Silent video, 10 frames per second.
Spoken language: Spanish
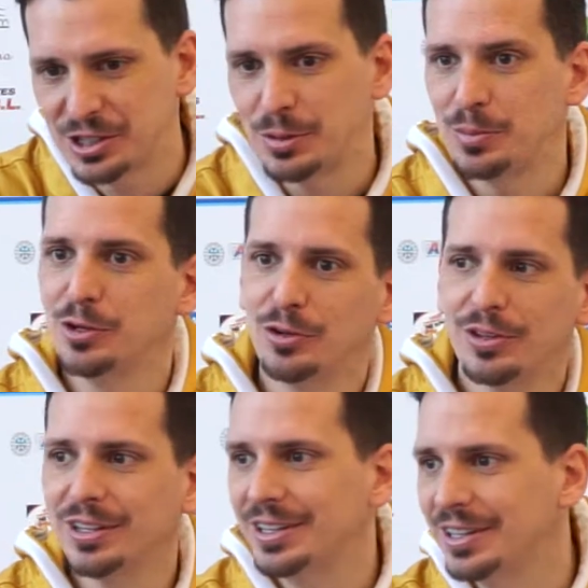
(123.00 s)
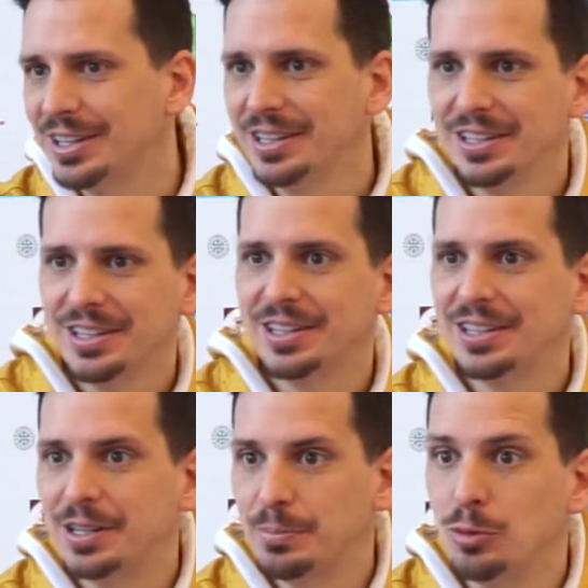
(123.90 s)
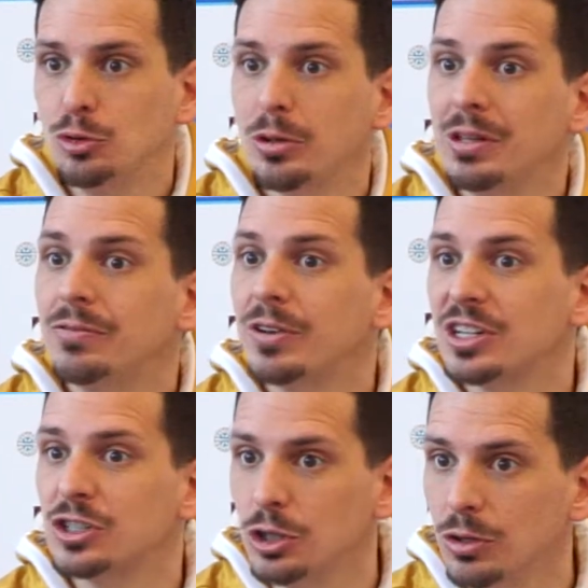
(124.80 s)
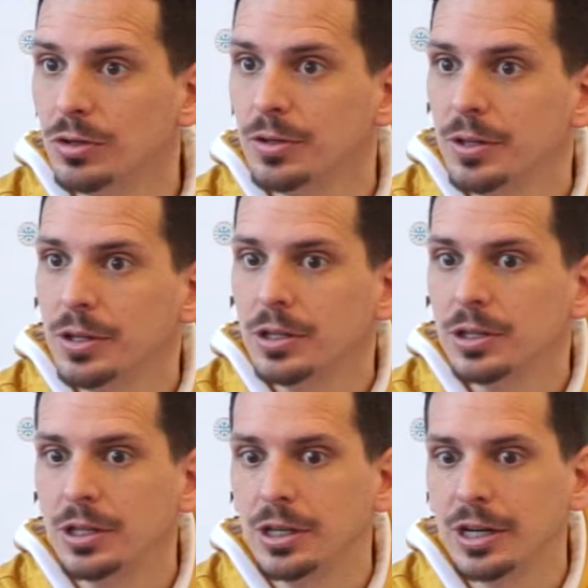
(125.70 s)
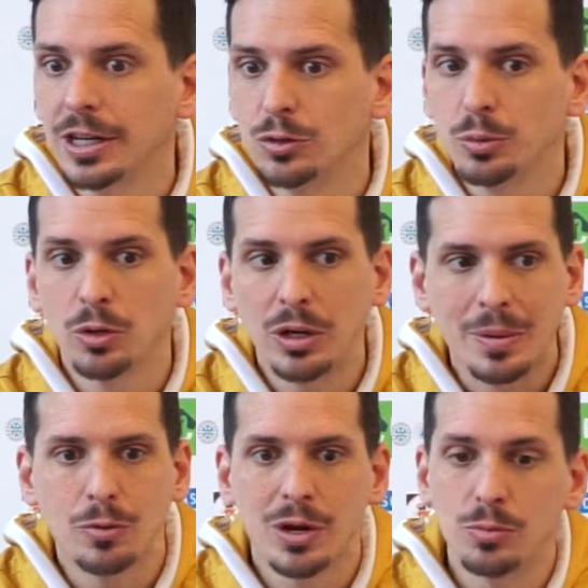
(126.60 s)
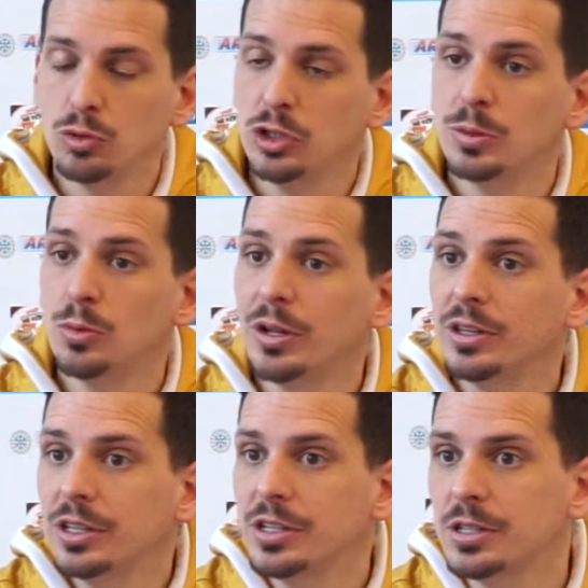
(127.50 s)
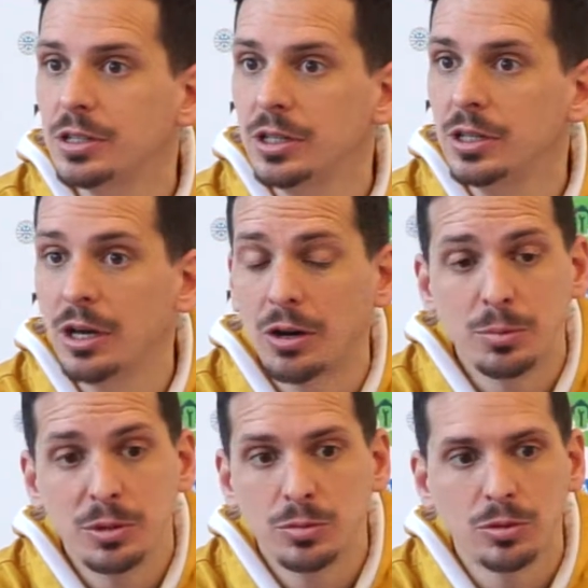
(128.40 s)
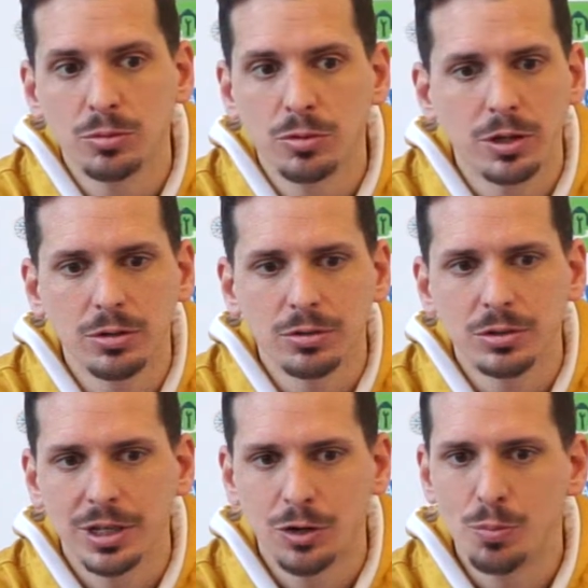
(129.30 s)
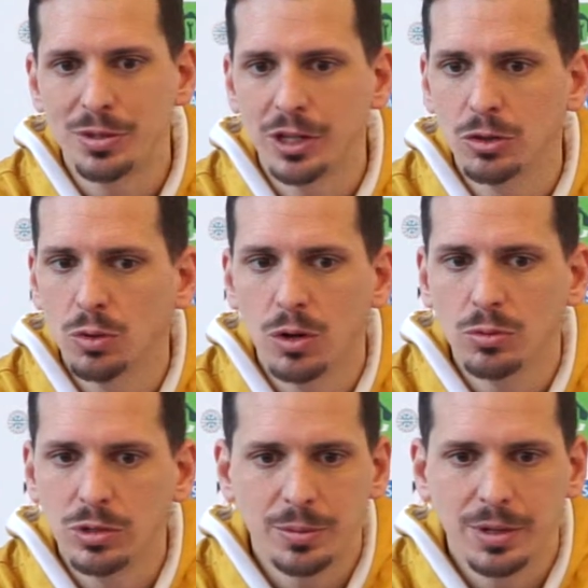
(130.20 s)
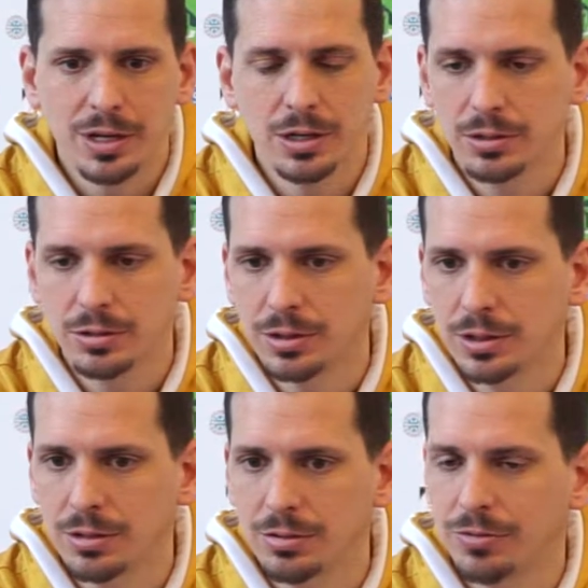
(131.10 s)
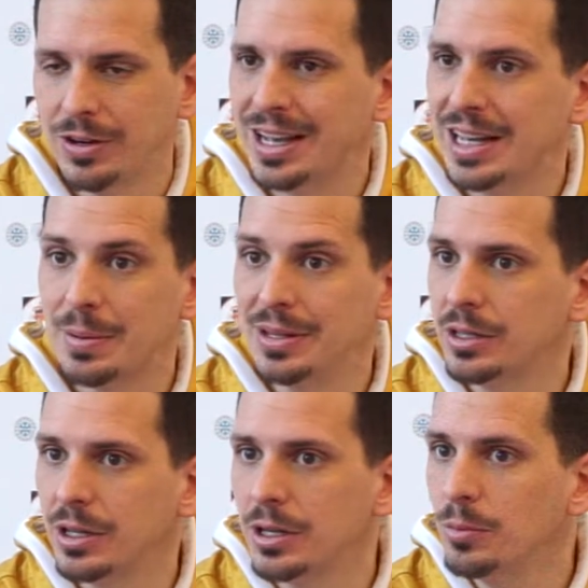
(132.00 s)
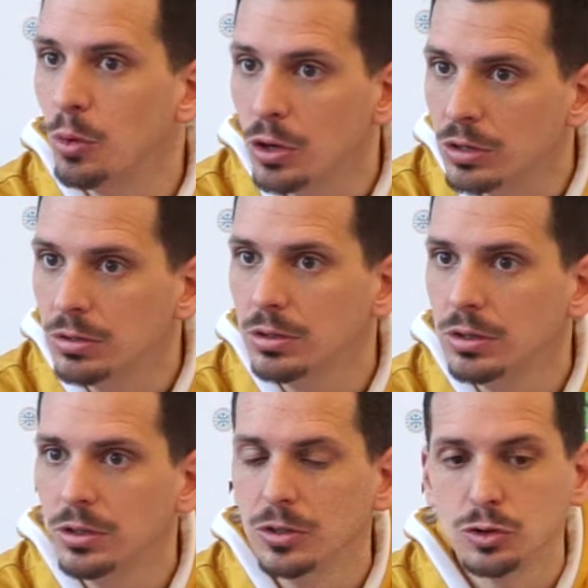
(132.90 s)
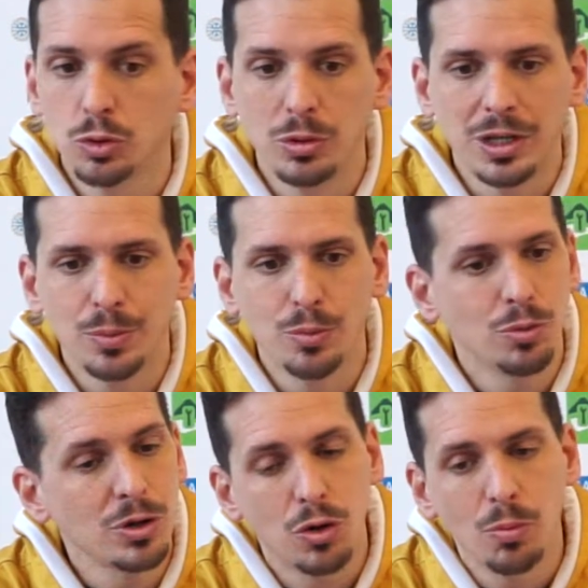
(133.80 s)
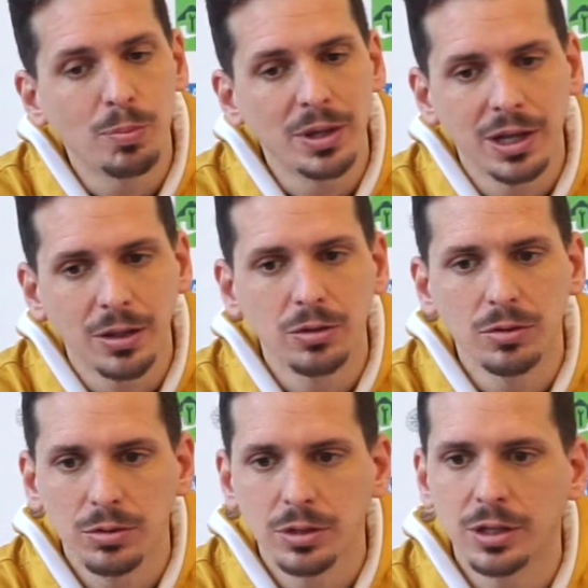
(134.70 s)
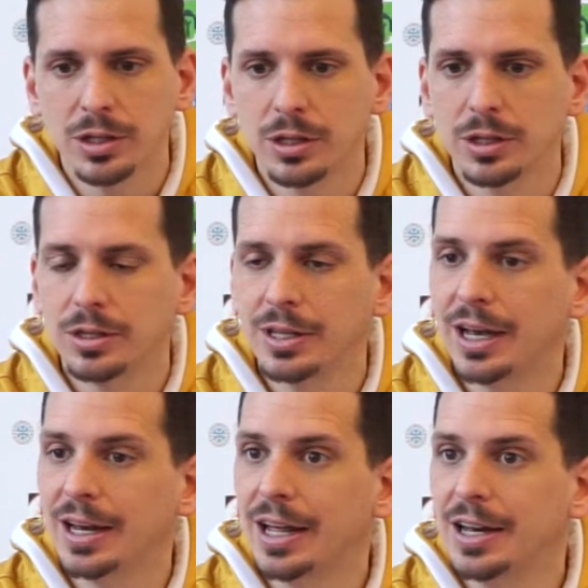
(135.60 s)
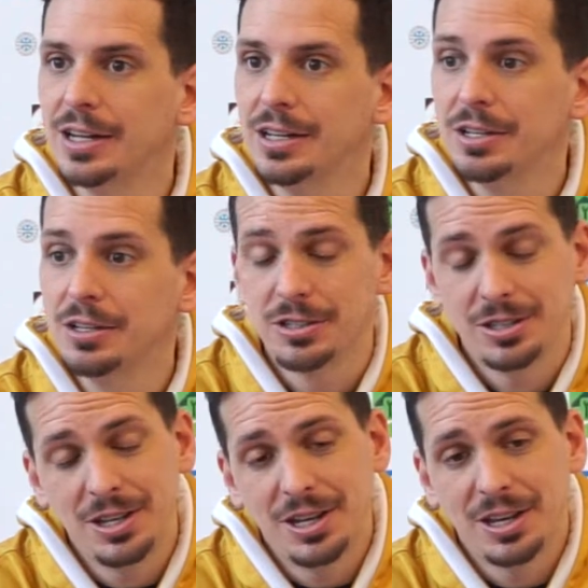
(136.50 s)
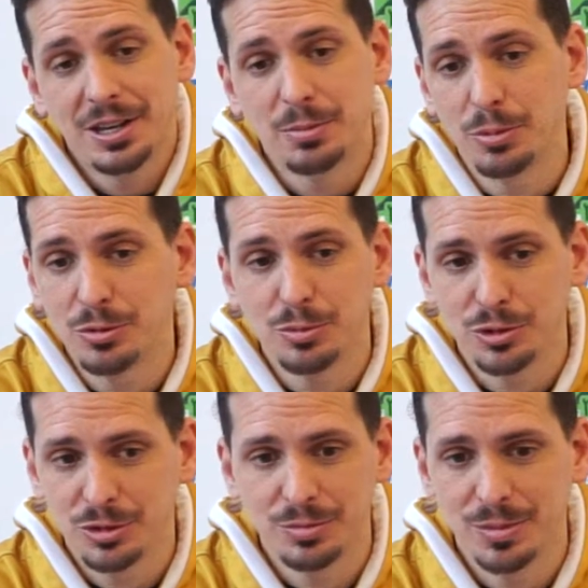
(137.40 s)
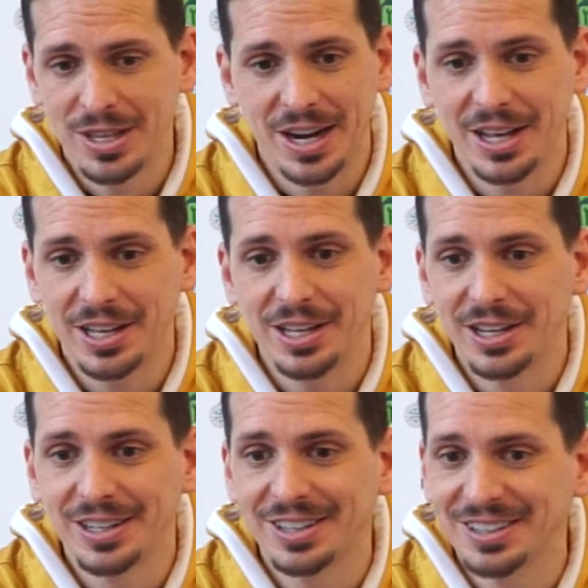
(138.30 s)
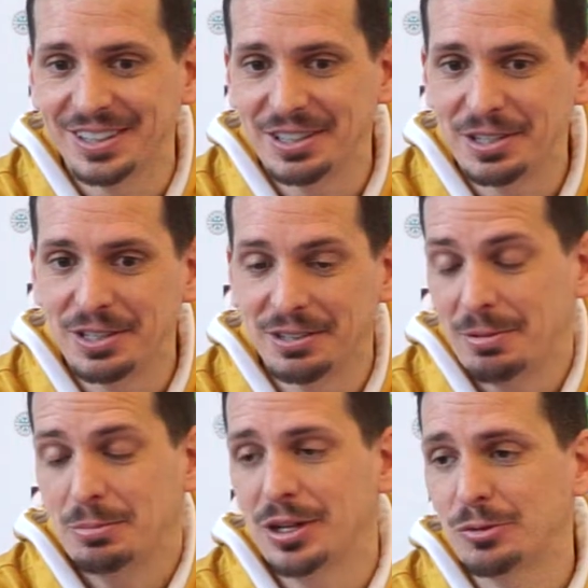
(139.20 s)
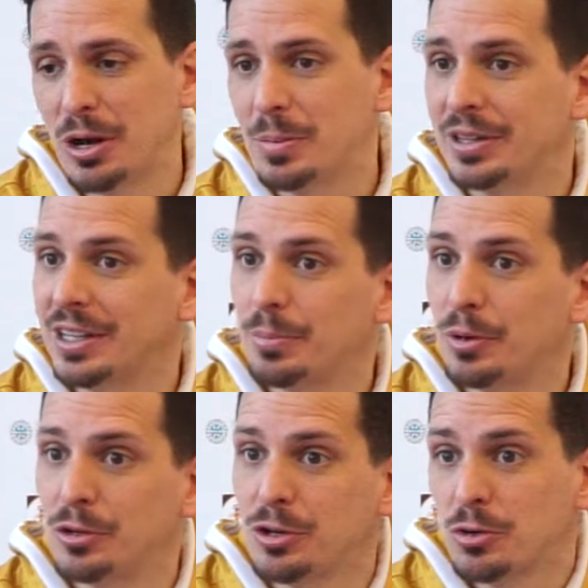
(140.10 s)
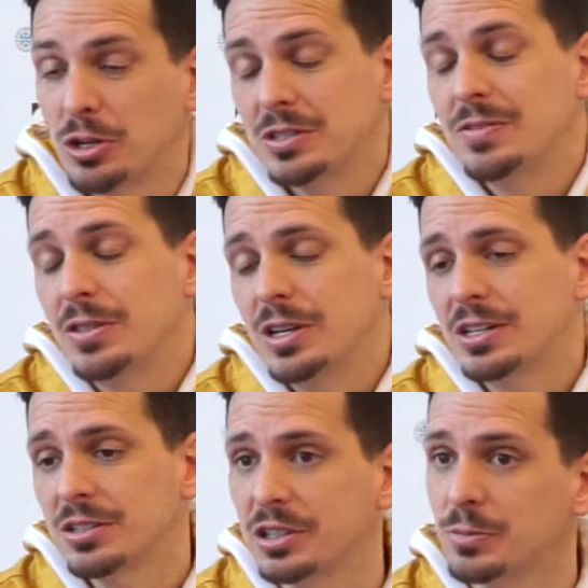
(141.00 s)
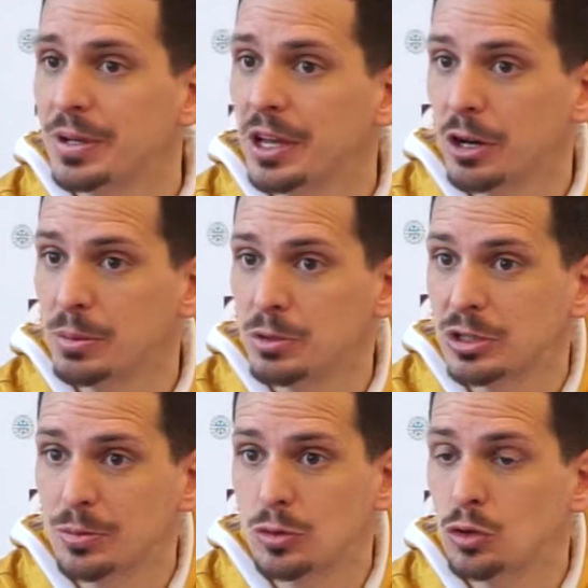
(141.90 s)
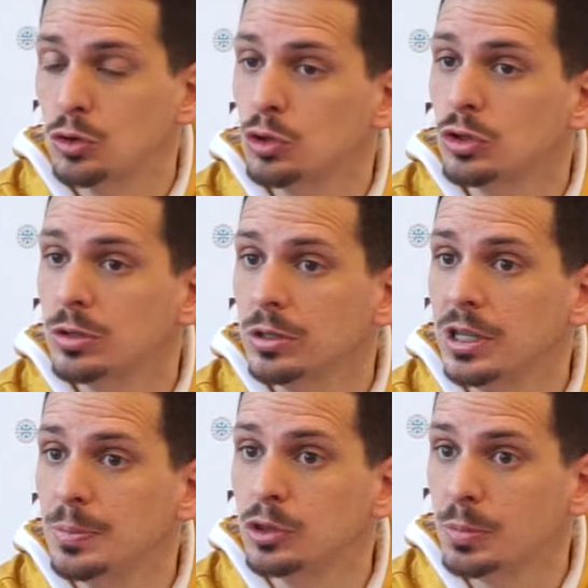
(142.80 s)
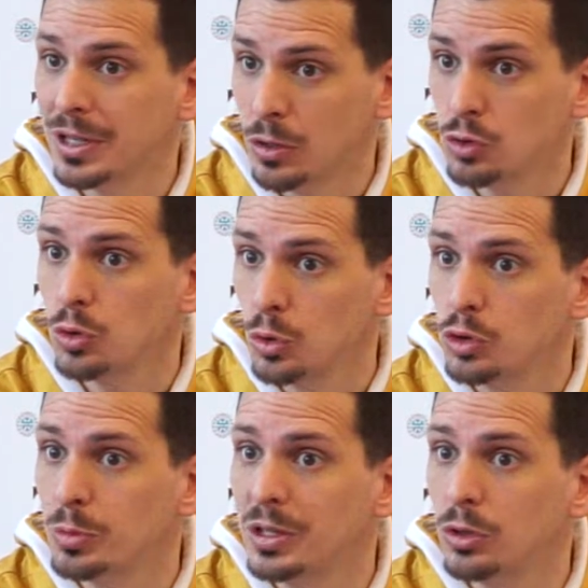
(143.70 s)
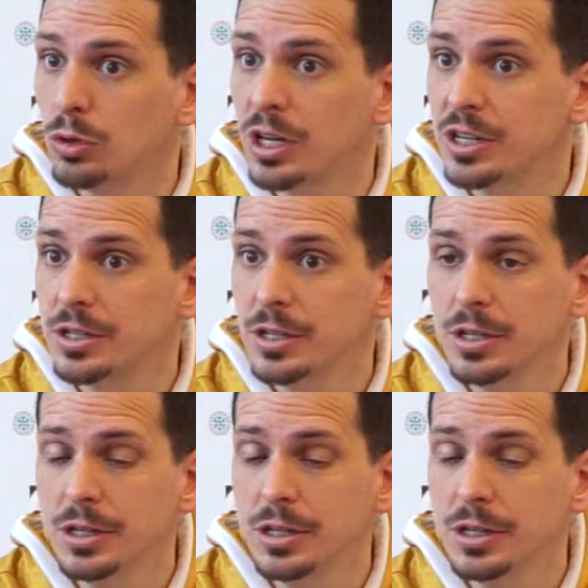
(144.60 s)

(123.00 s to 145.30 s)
sirvió de, de punto de inflexión y en el que tuvieron que madurar muchísimo antes y ahora mismo, como digo, están compitiendo a un nivel ah, francamente bueno. Son un equipo muy complicado de, ganar y que, bueno, pues vendrán aquí a, vamos, naturalmente a ponernos las cosas difíciles. Es verdad que ahora mismo estamos los dos equipos empatados con ocho victorias